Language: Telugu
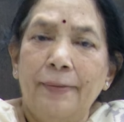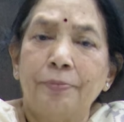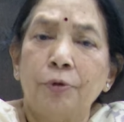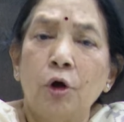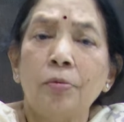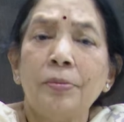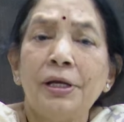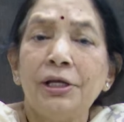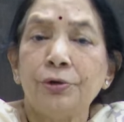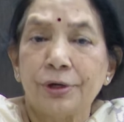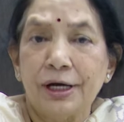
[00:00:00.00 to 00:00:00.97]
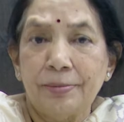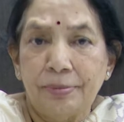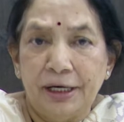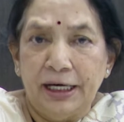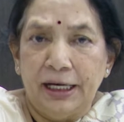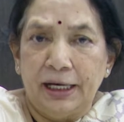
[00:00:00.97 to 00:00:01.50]
అబ్నార్మల్ యూట్రైన్
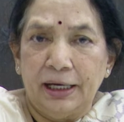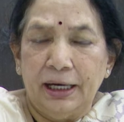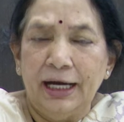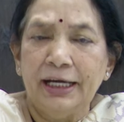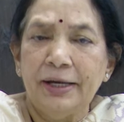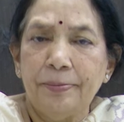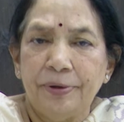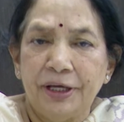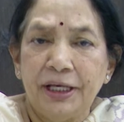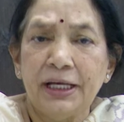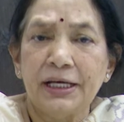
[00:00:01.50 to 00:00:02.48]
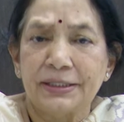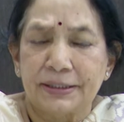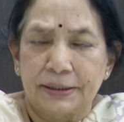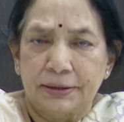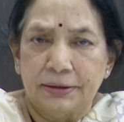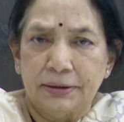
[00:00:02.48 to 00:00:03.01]
బ్లీడింగ్ అంటే
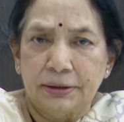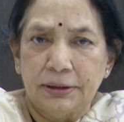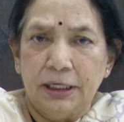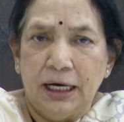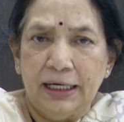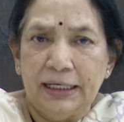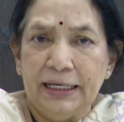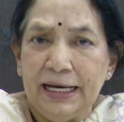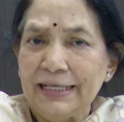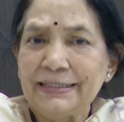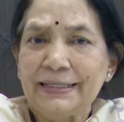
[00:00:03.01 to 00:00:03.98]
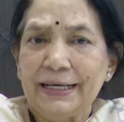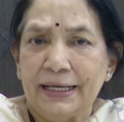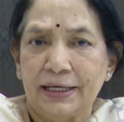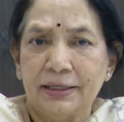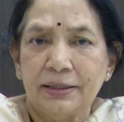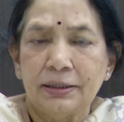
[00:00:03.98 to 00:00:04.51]
పీరియడ్స్ అంటే
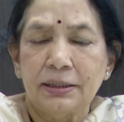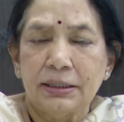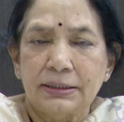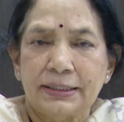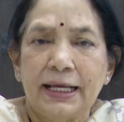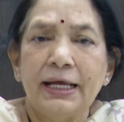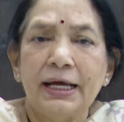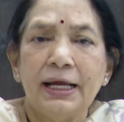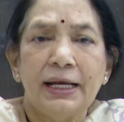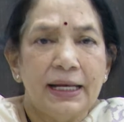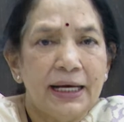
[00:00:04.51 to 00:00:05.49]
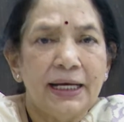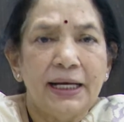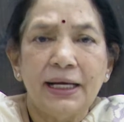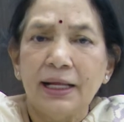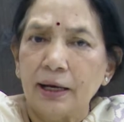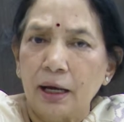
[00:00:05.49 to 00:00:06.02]
నెలసరి సరిగా నెల
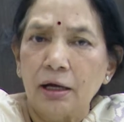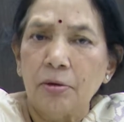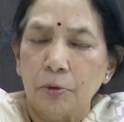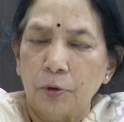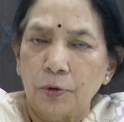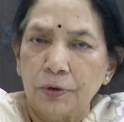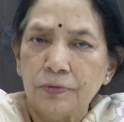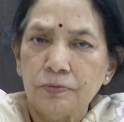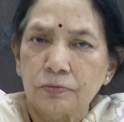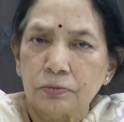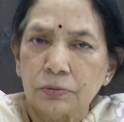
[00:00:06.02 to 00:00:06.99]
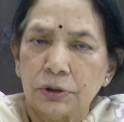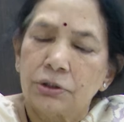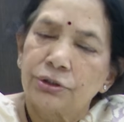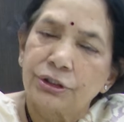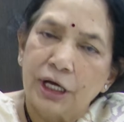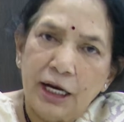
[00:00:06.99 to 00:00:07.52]
నెల రాకపోవడం
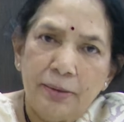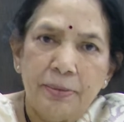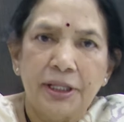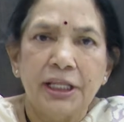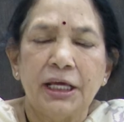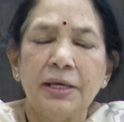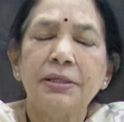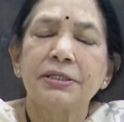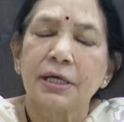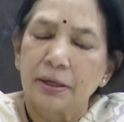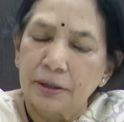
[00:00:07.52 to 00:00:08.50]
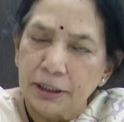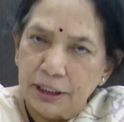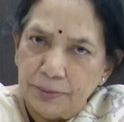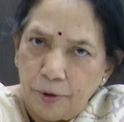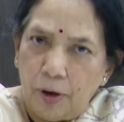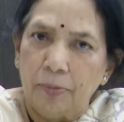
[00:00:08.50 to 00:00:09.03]
చాలామందికి చా
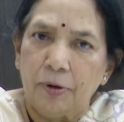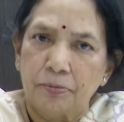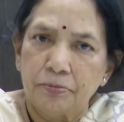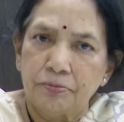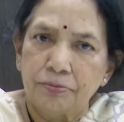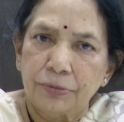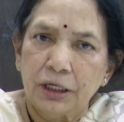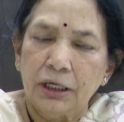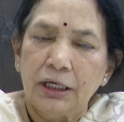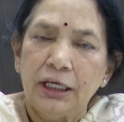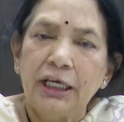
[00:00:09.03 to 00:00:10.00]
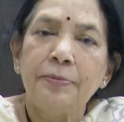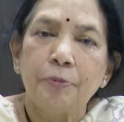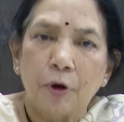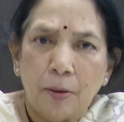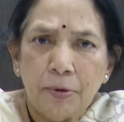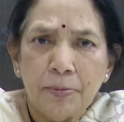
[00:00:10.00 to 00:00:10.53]
ఇది ప్రాబ్లం ఈ
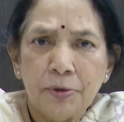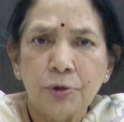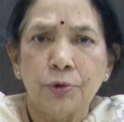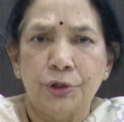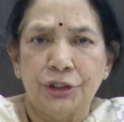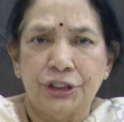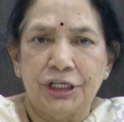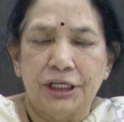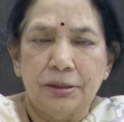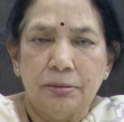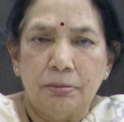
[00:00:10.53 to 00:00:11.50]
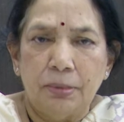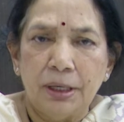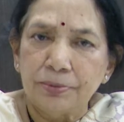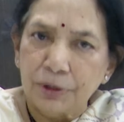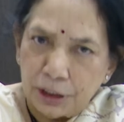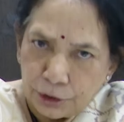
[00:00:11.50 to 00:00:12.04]
ప్రాబ్లంని గురించి
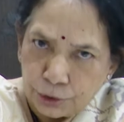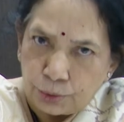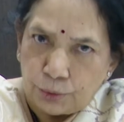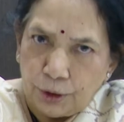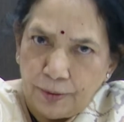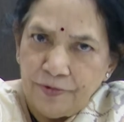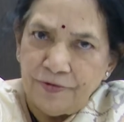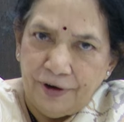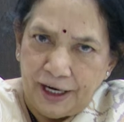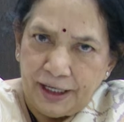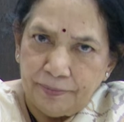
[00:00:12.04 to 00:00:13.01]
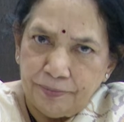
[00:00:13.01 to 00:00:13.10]
మనం తెలుసుకుందాం వేళ